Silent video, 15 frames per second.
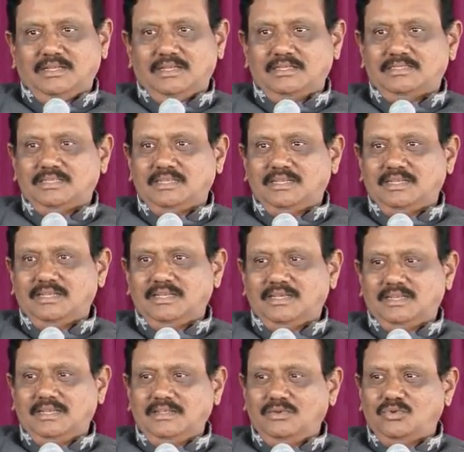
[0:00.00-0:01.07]
ఏసన్న
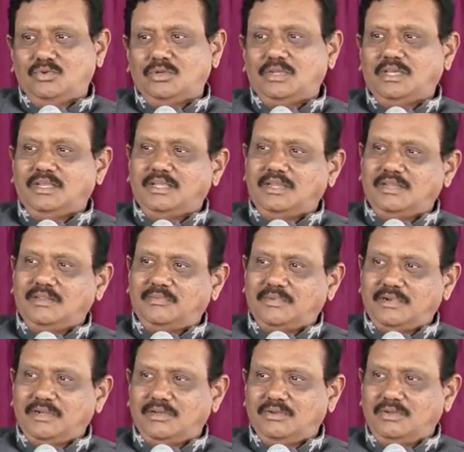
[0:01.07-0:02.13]
గారి గుడారాల
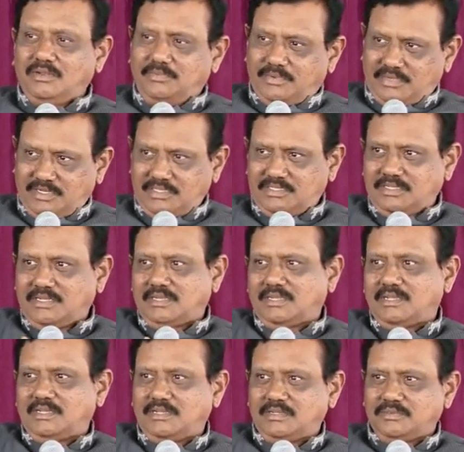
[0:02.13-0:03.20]
పండుగలో ఇప్పుడు
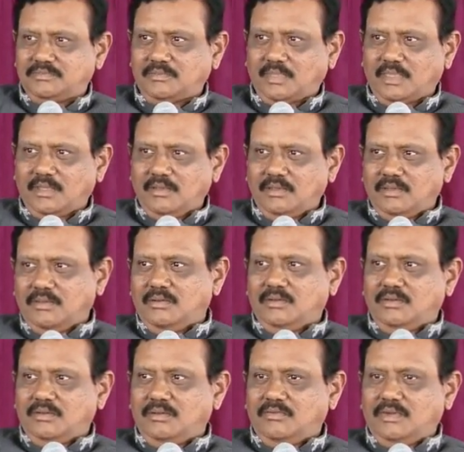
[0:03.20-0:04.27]
రీసెంట్గా
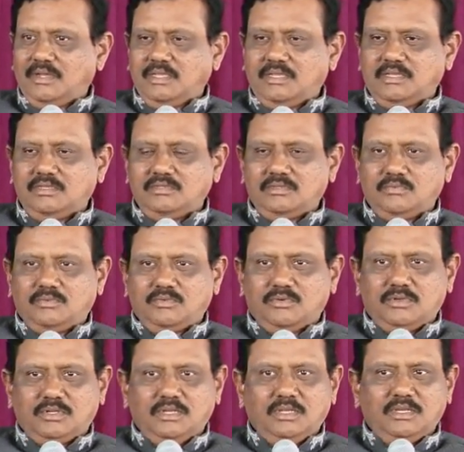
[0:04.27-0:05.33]
వాక్యం
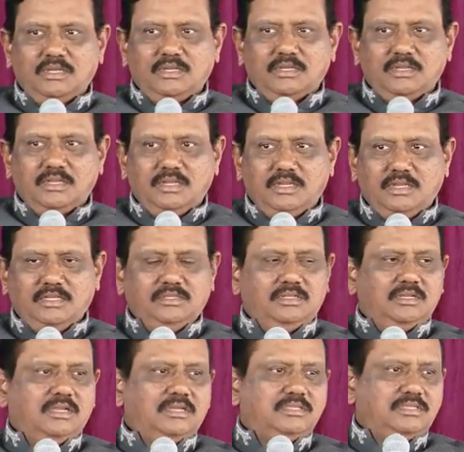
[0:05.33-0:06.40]
చెప్పుకుంటా
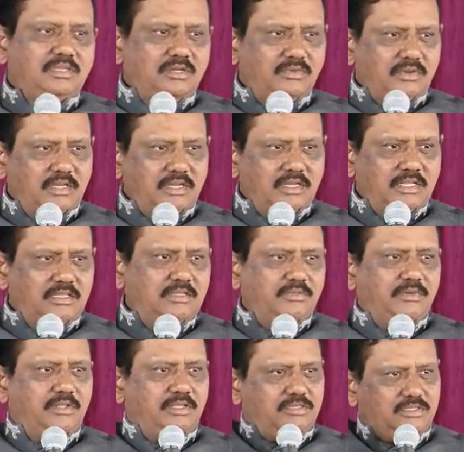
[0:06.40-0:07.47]
ఏంద్రా శిల్వ నెత్తి
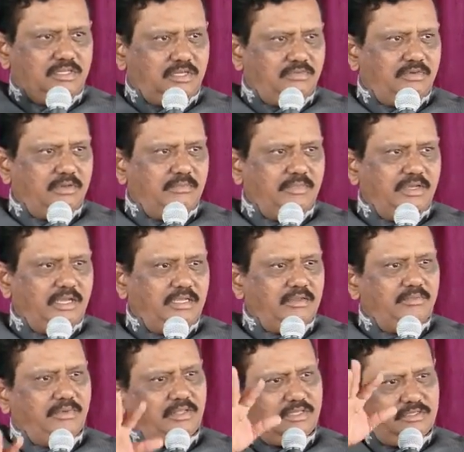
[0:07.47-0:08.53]
మీద శిల్వ మీ అయ్య
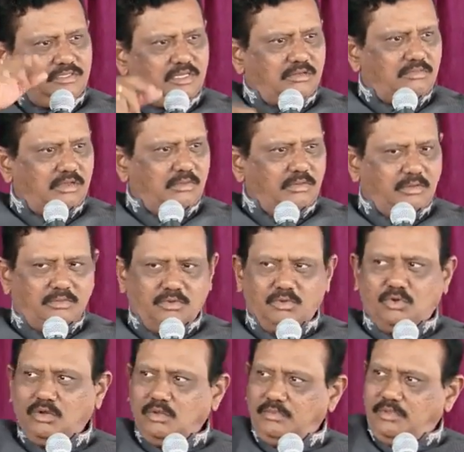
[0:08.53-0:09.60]
మీద శిల్వ మేము
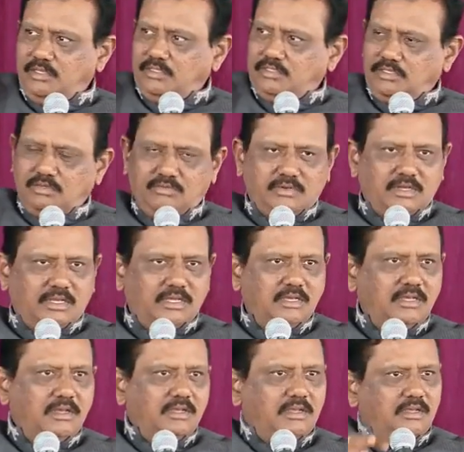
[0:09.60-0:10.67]
గోడ మీద శిల్వ
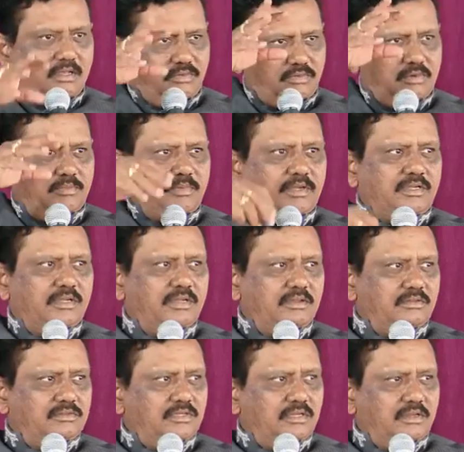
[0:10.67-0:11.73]
ఎవడు పెట్టాడు
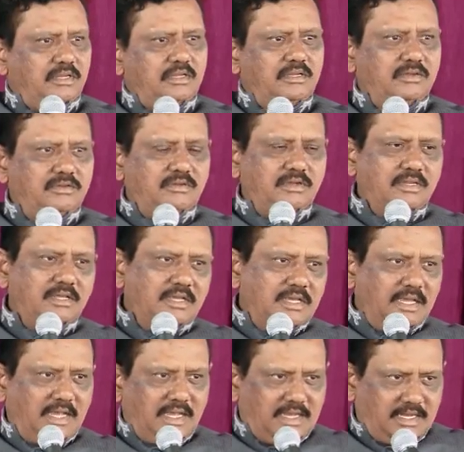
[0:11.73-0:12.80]
అని అంటున్నాడు
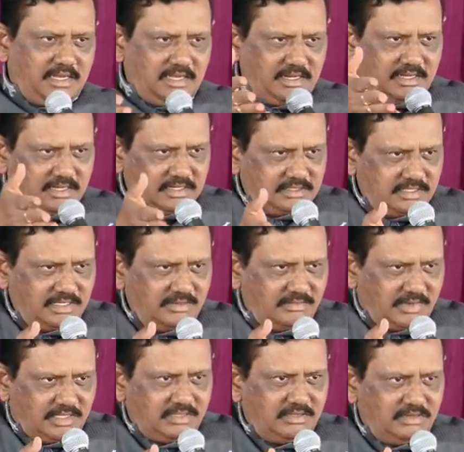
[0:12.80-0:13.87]
అక్కడనే ఏసన్న
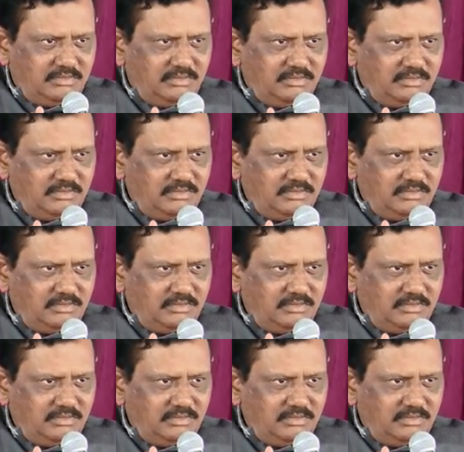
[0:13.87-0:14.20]
మందిరం